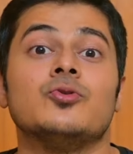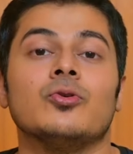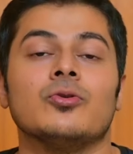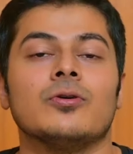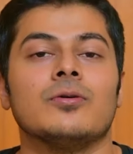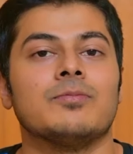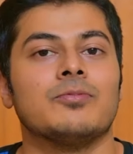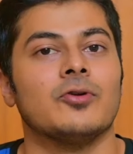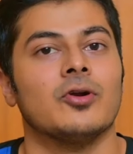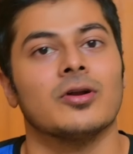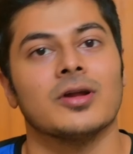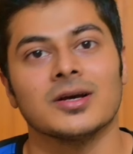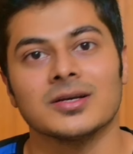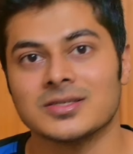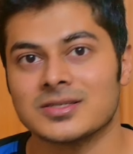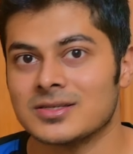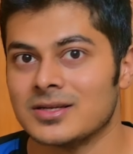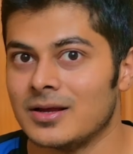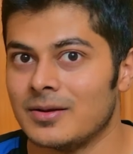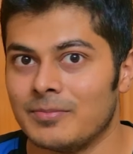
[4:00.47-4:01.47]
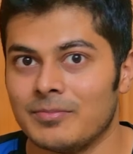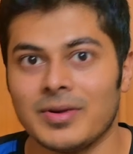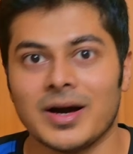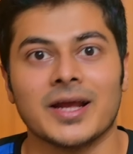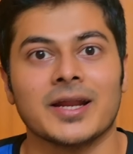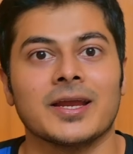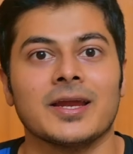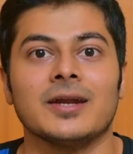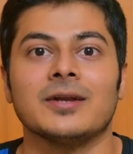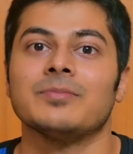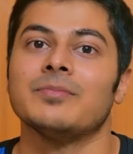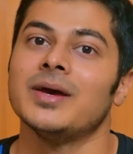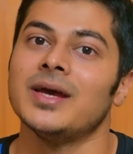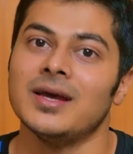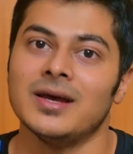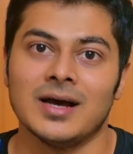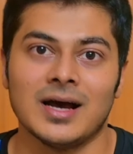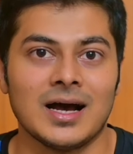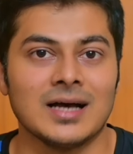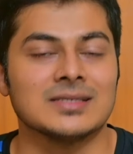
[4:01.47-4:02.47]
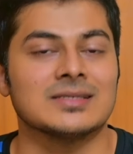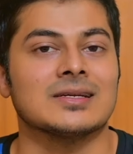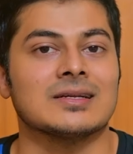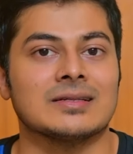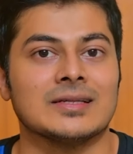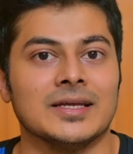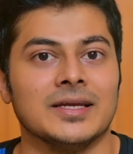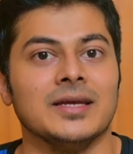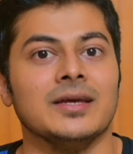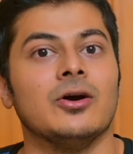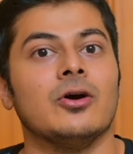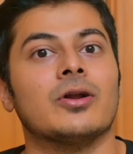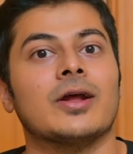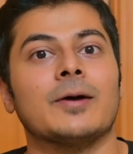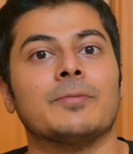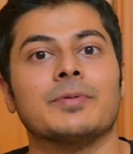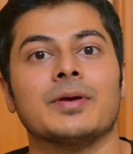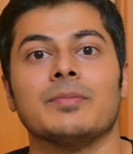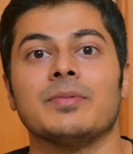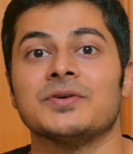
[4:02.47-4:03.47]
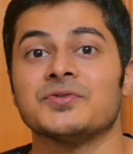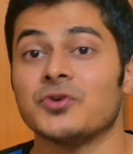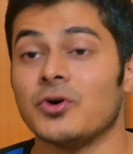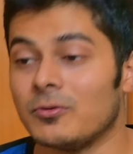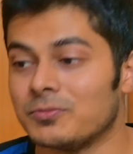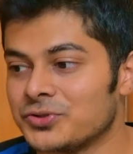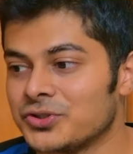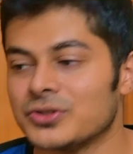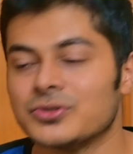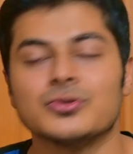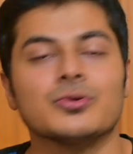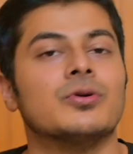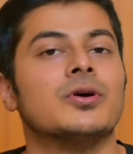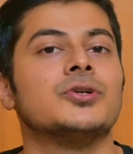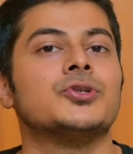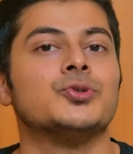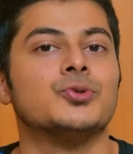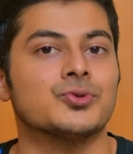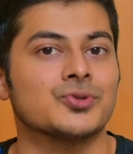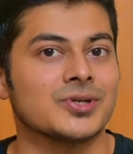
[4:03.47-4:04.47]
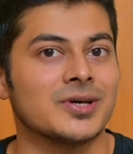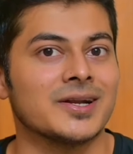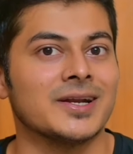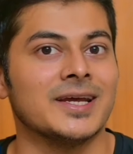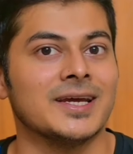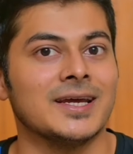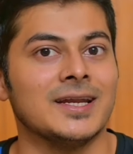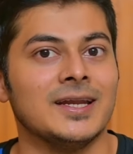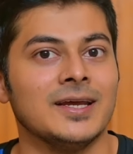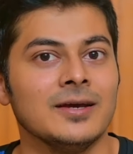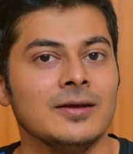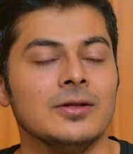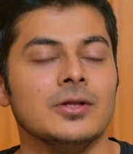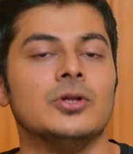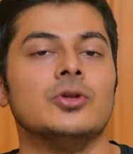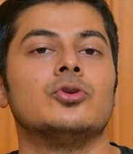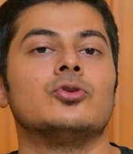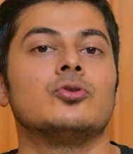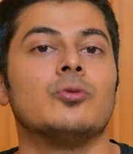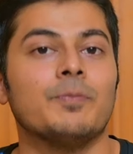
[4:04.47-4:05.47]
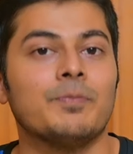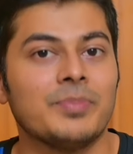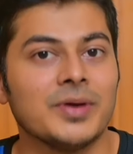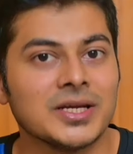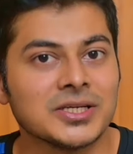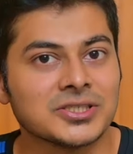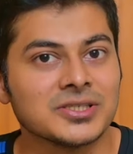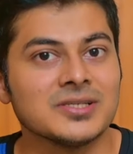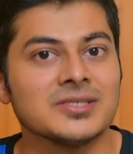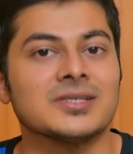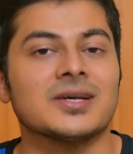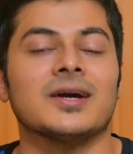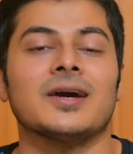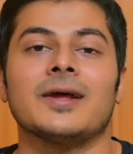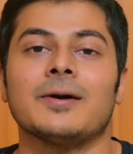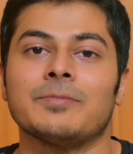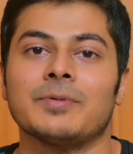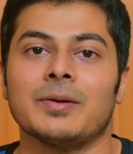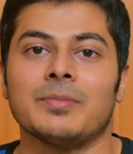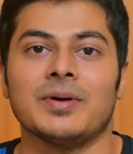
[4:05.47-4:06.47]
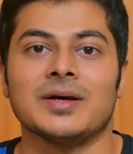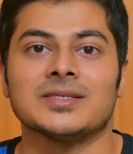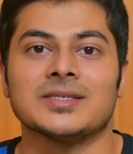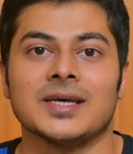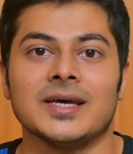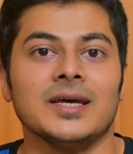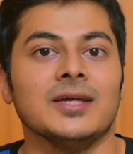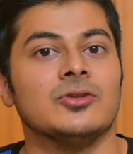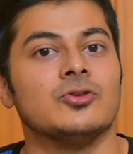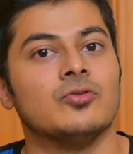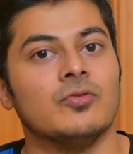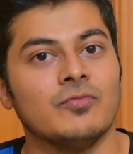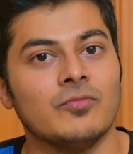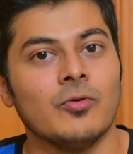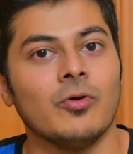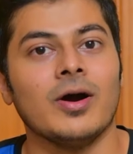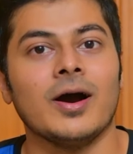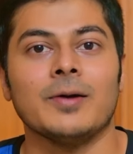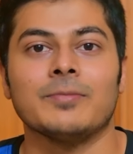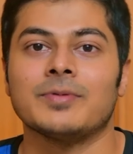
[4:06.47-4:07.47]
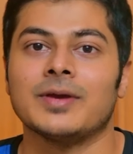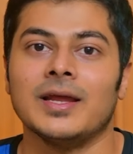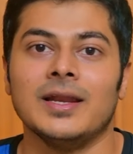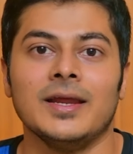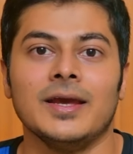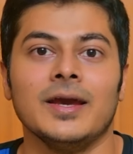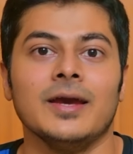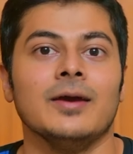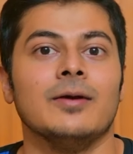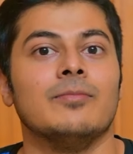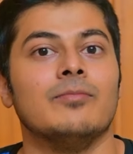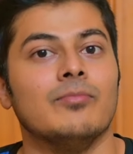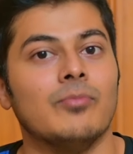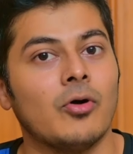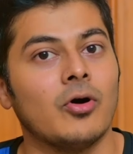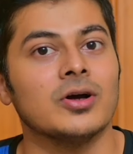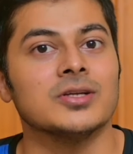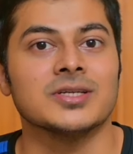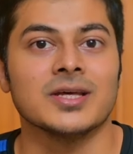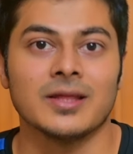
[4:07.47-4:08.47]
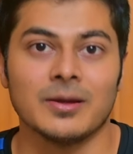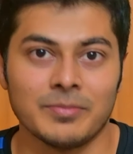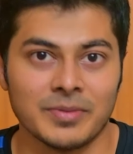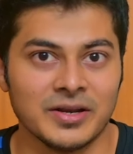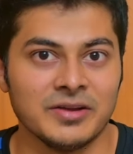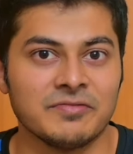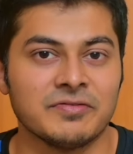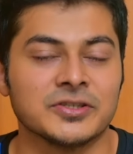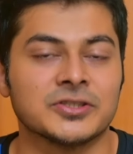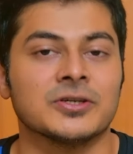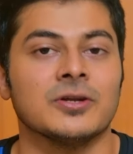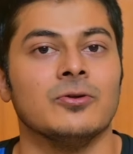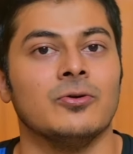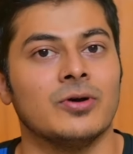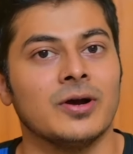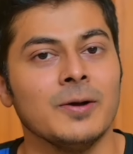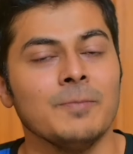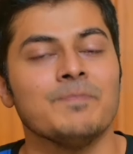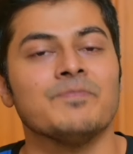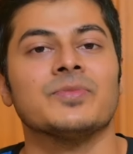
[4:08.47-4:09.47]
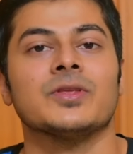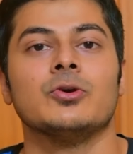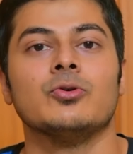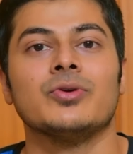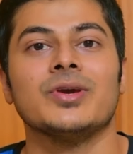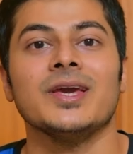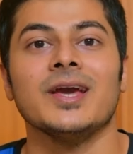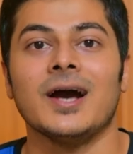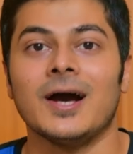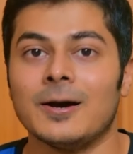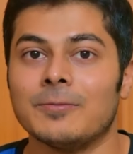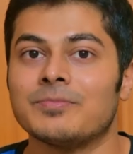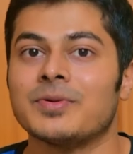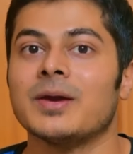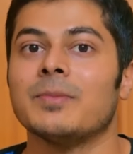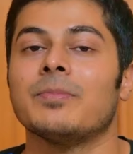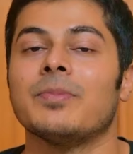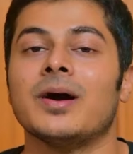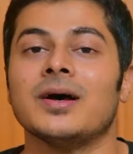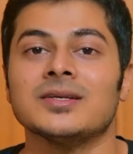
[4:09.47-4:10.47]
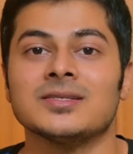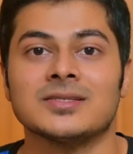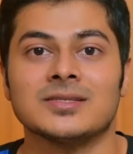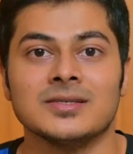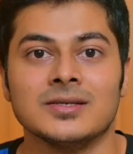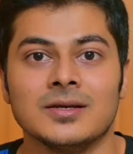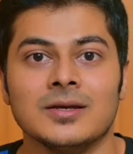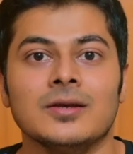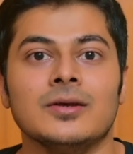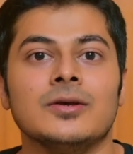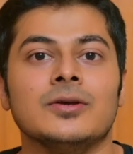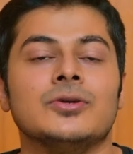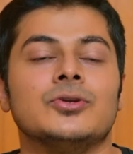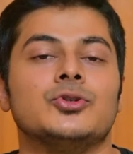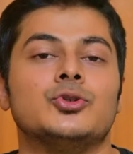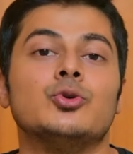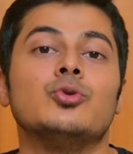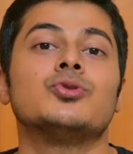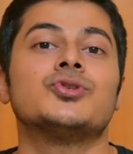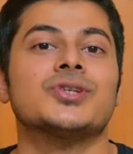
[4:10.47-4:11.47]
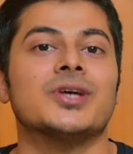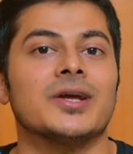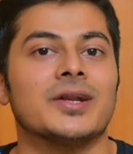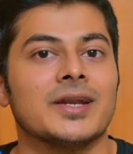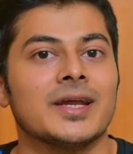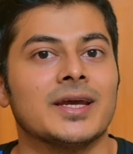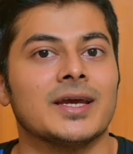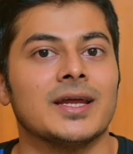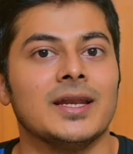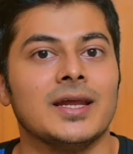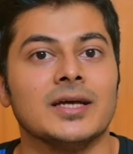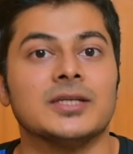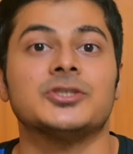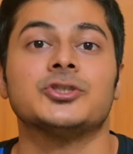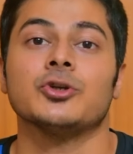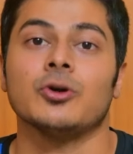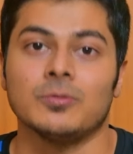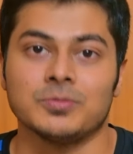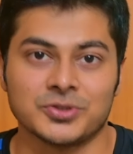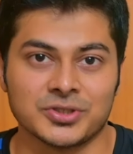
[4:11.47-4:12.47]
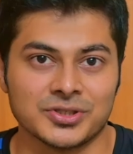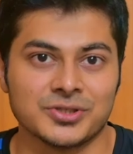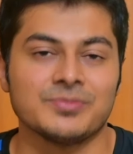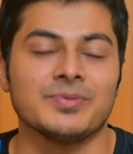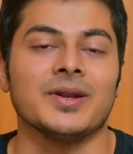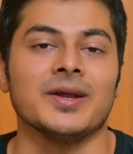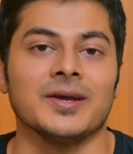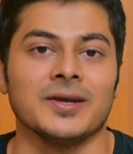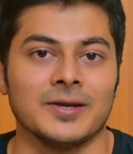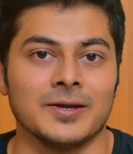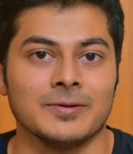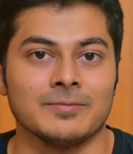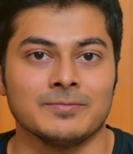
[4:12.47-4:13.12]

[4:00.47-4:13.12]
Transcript: दोनों प्रोडक्ट्स मार्केट में आ सकते हैं और आपके पास ऑप्शन होगा चूज करने के लिए तो पेशेंस अगर आपके पास है तो वो आपके लिए बहुत ज़्यादा बेनिफिशियल होगा क्योंकि आपके पास चूज करने के लिए अच्छे ऑप्शन भी रहेंगे